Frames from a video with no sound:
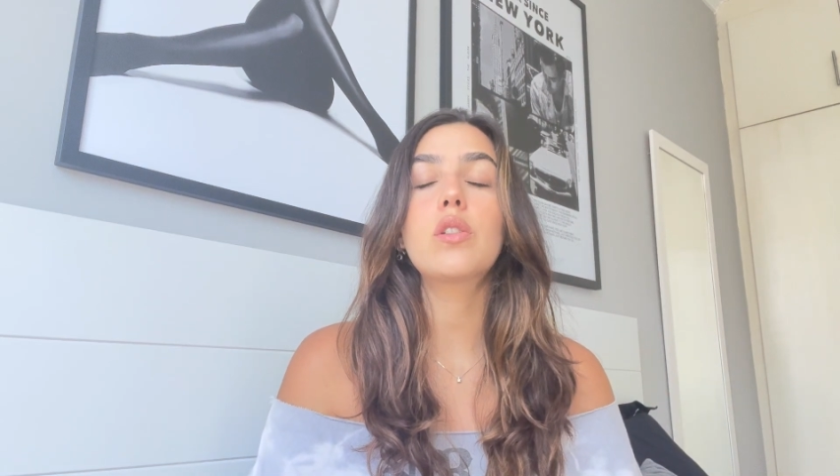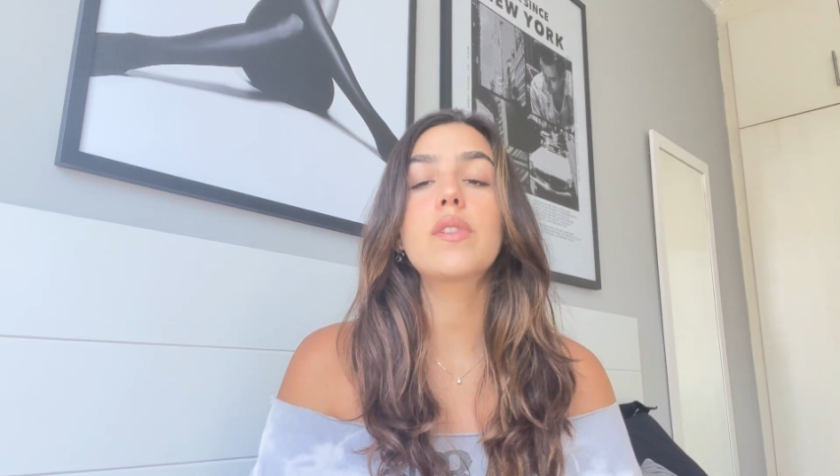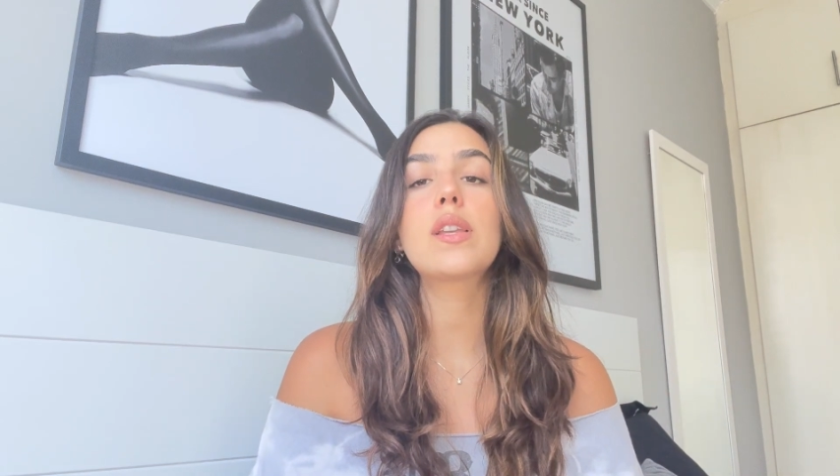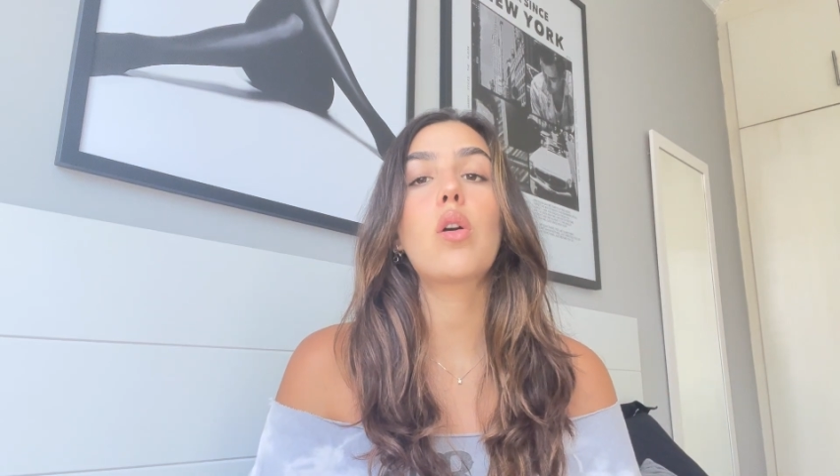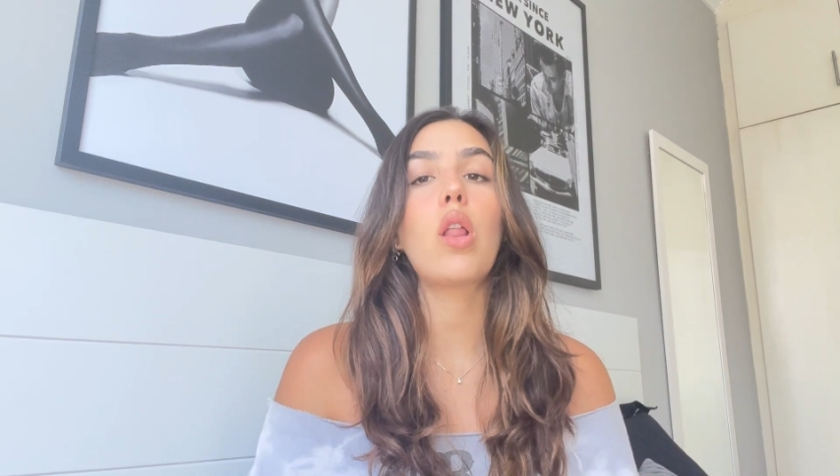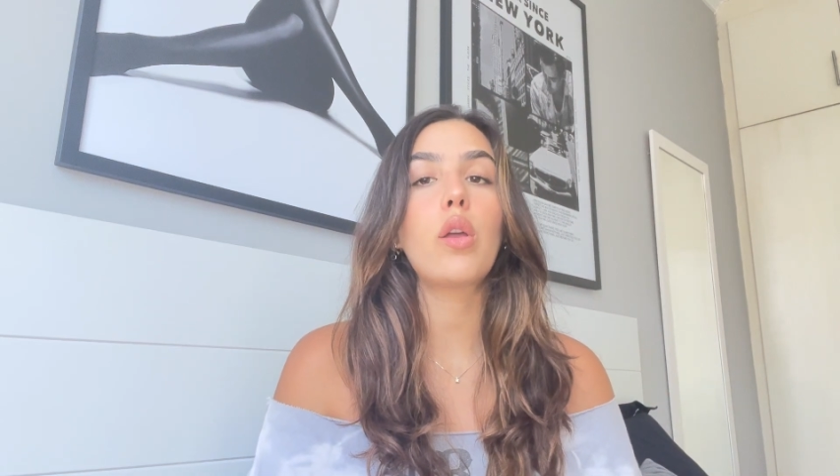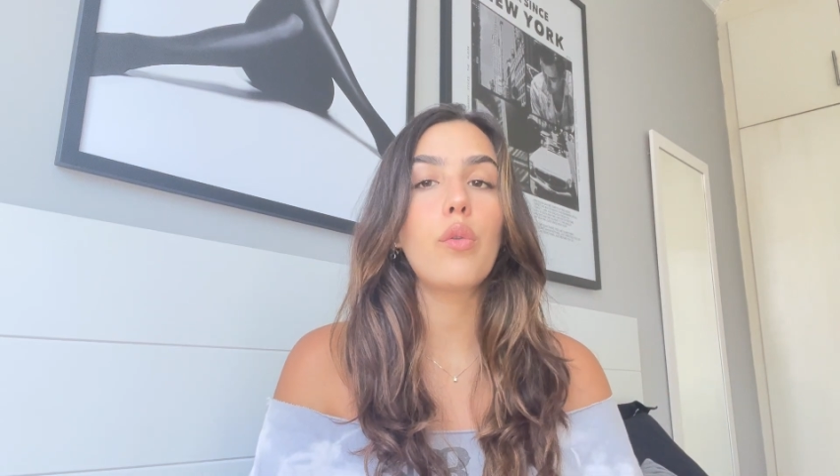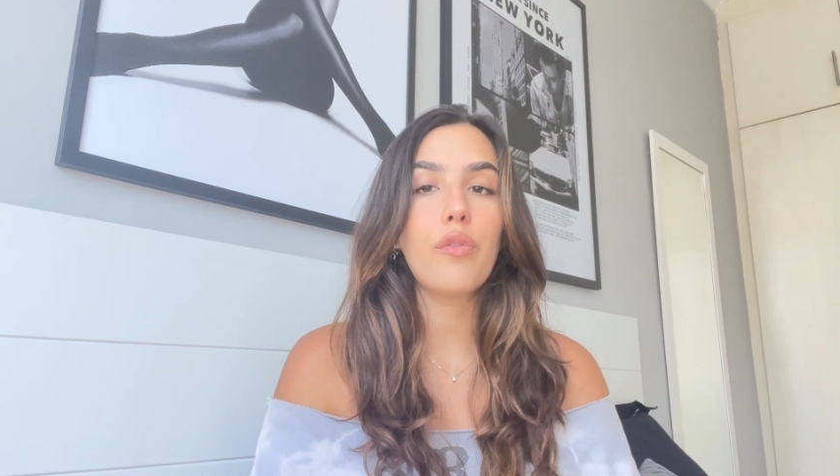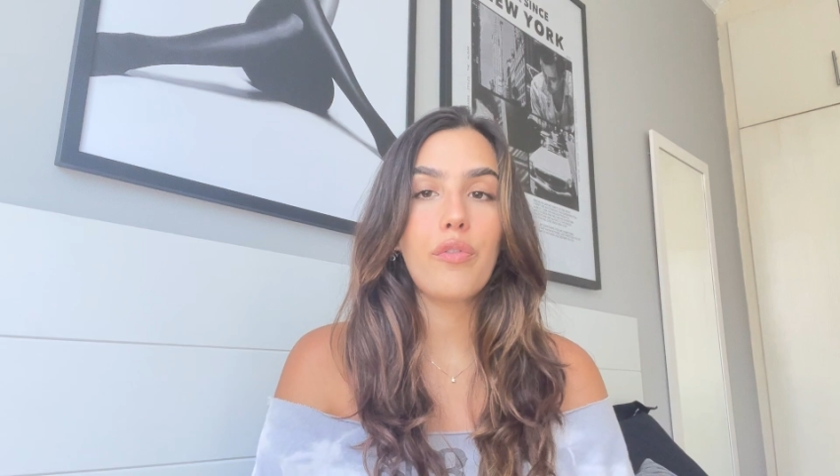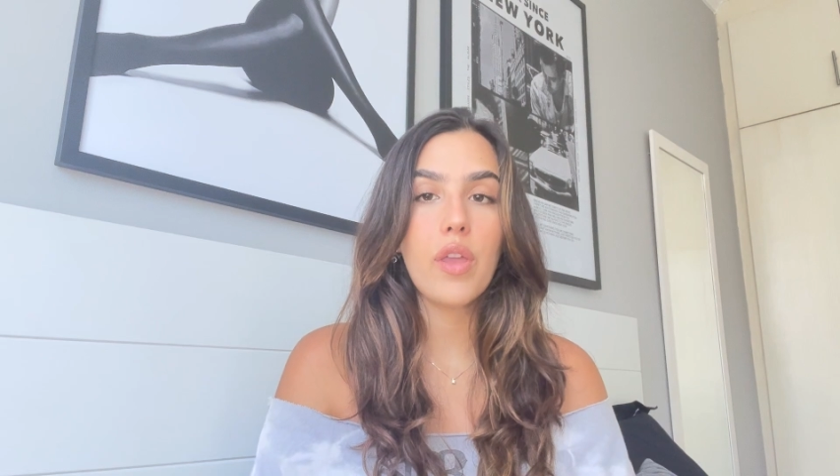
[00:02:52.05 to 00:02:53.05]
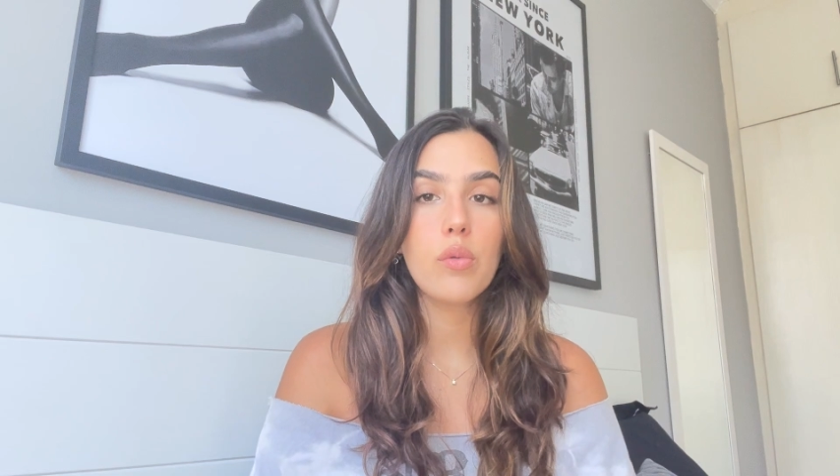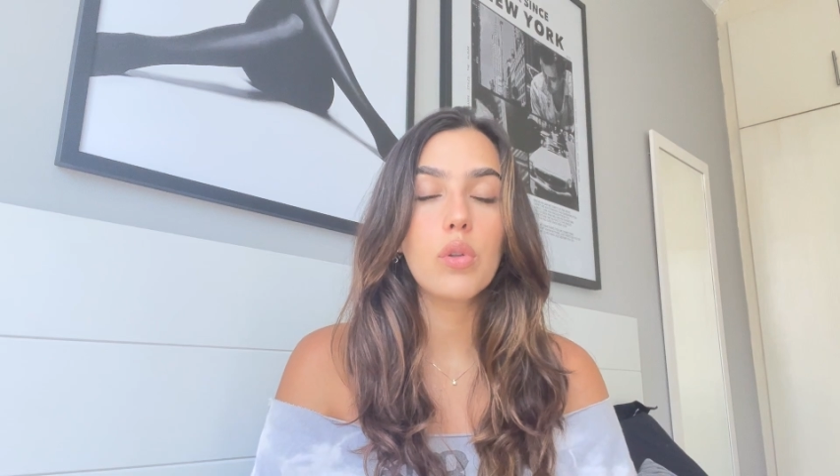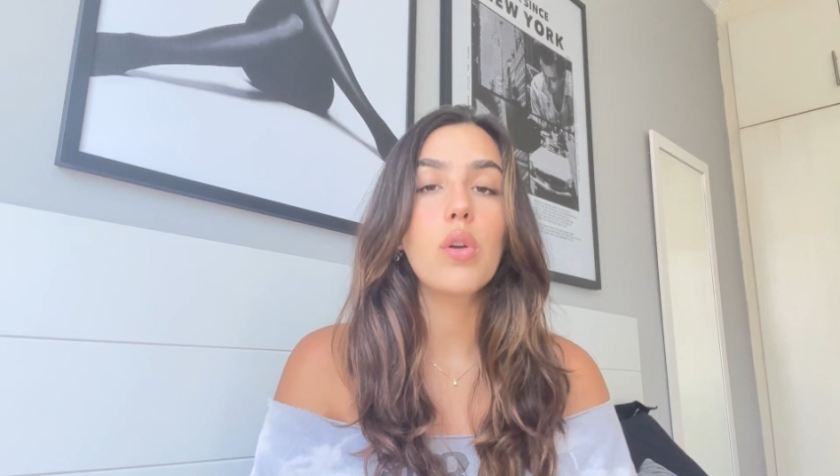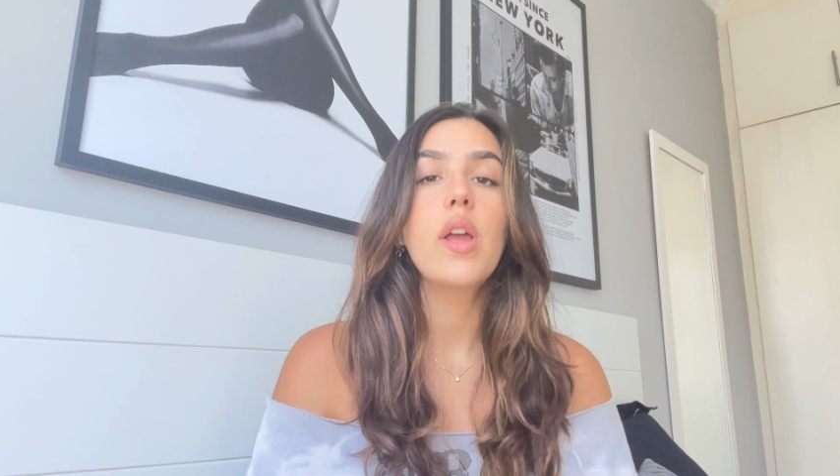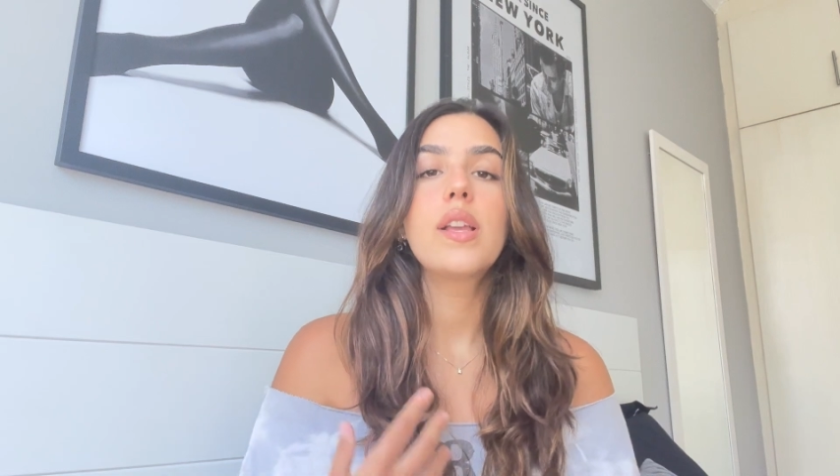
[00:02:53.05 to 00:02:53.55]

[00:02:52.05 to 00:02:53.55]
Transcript: que você coloque um filtro,